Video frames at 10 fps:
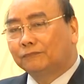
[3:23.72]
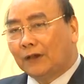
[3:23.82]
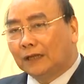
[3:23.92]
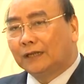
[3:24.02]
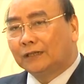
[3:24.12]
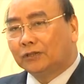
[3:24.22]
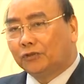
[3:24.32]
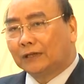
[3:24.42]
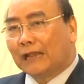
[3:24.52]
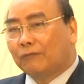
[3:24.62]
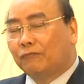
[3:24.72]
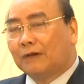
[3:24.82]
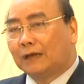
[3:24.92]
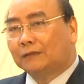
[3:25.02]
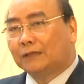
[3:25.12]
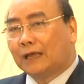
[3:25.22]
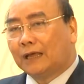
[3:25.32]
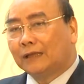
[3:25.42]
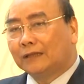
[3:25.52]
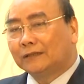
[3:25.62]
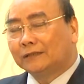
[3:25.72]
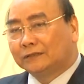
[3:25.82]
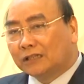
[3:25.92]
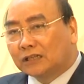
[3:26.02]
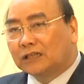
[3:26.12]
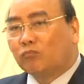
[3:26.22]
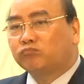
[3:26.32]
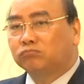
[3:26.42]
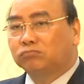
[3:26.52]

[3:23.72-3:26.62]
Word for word: phần lớn tuyệt đại bộ phận là rừng trồng.